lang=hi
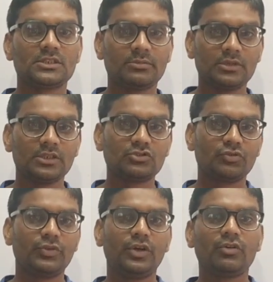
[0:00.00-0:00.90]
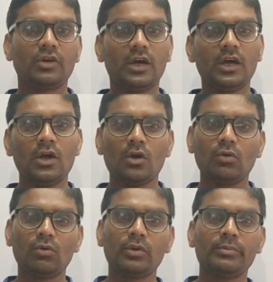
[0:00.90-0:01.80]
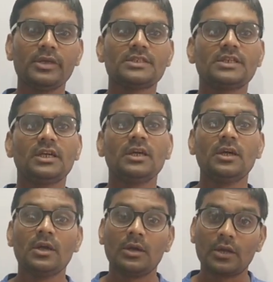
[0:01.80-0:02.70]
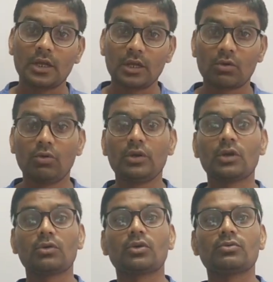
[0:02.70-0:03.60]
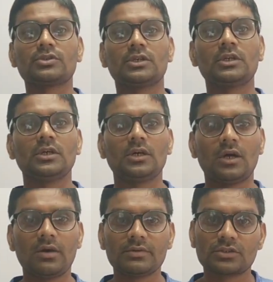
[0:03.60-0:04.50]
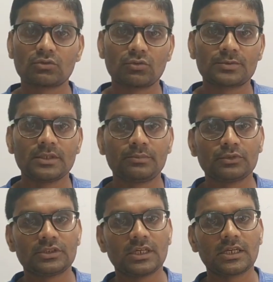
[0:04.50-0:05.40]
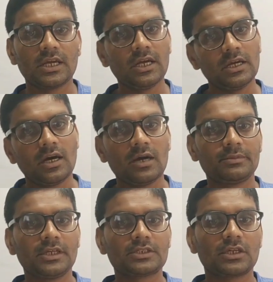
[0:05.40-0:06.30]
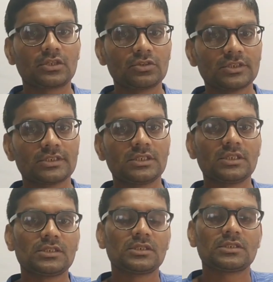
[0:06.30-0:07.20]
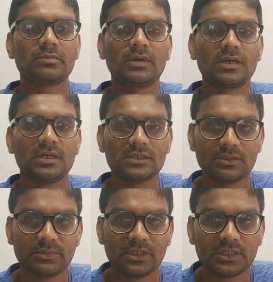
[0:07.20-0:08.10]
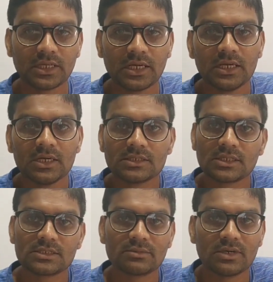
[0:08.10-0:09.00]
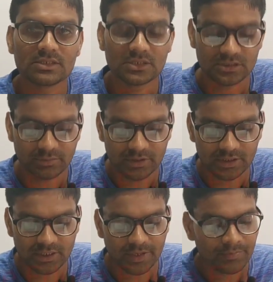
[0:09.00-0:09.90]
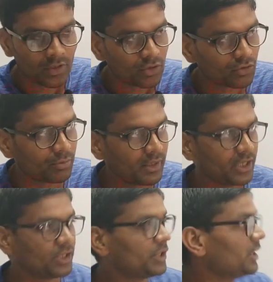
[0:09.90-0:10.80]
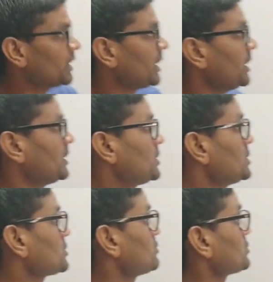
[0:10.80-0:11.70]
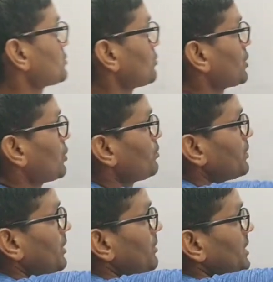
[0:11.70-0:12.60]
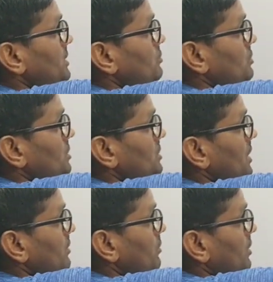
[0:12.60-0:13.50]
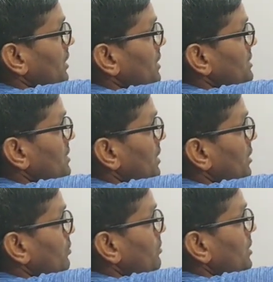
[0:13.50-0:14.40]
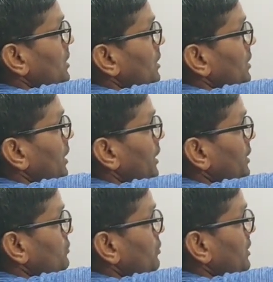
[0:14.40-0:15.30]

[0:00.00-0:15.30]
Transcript: संबंधित जो वीडियो है उनमें से कोई ना कोई क्वेश्चन आवश्यक रूप से पूछा गया है आप देख सकते हो चाहे संधि से संबंधित है चाहे समाज से संबंधित है तो मैं हिंदी के तीस क्वेश्चनों के ऊपर हमारी जो चर्चा है वो करने जा रहा हूँ एक